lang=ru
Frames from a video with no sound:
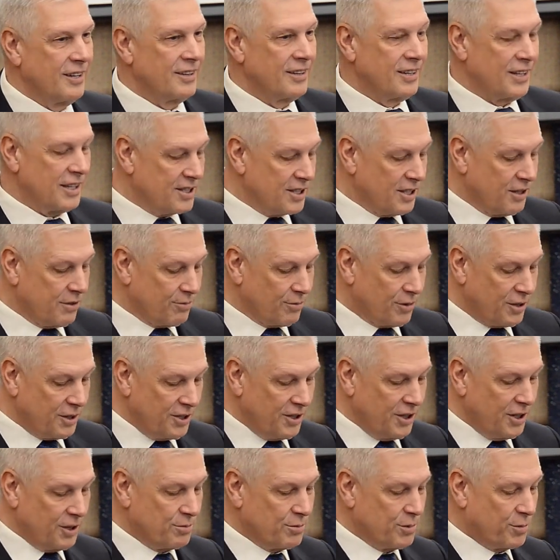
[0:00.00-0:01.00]
На самом-то
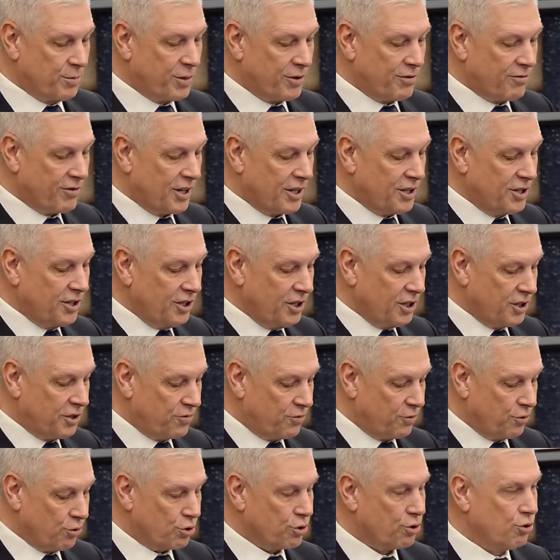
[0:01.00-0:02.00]
деле мы превратились в то,